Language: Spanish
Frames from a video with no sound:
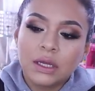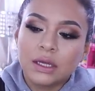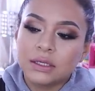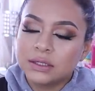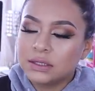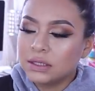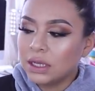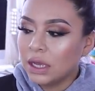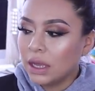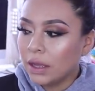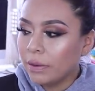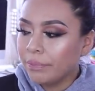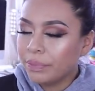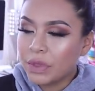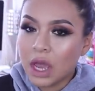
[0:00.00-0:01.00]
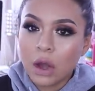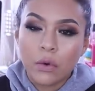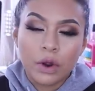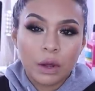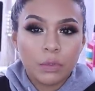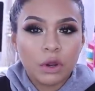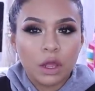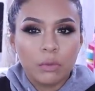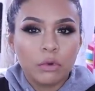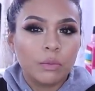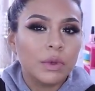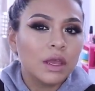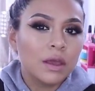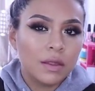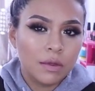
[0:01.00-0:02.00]
Este, ahora, por ejemplo,
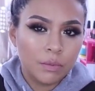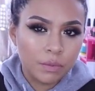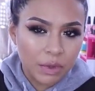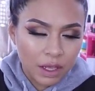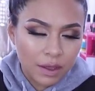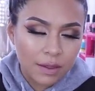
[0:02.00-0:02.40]
me queda, me